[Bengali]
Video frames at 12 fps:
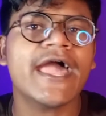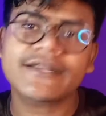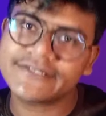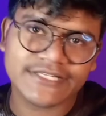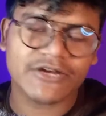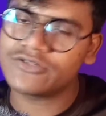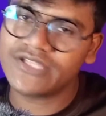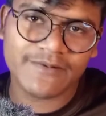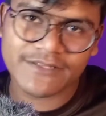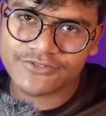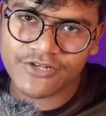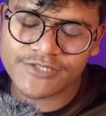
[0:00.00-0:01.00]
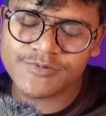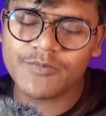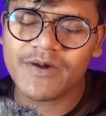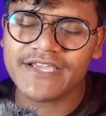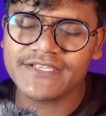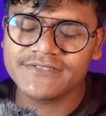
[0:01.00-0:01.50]
একটা কথা মাত্র আসবে
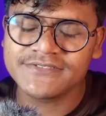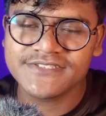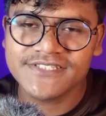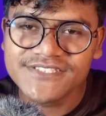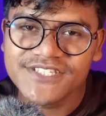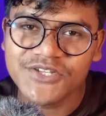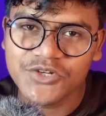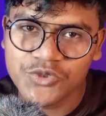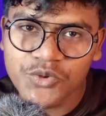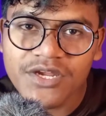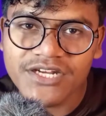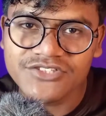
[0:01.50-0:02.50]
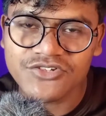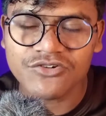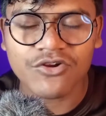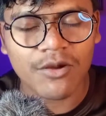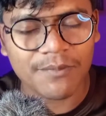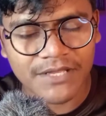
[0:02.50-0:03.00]
ভাই সিজন টু এর জন্য
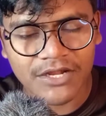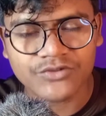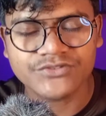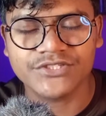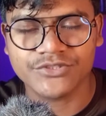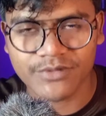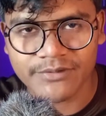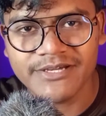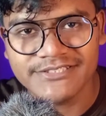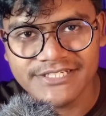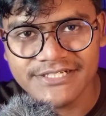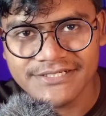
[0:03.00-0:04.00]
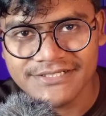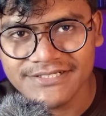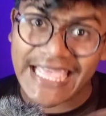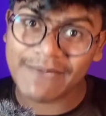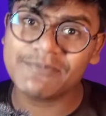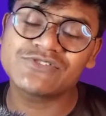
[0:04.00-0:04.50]
অপেক্ষা করতেছে তোমার ভাইজান
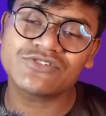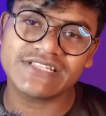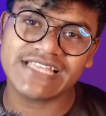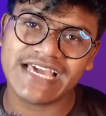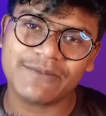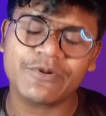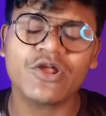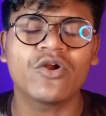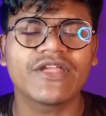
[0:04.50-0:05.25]
এই এপিসোডটা দেখার পরে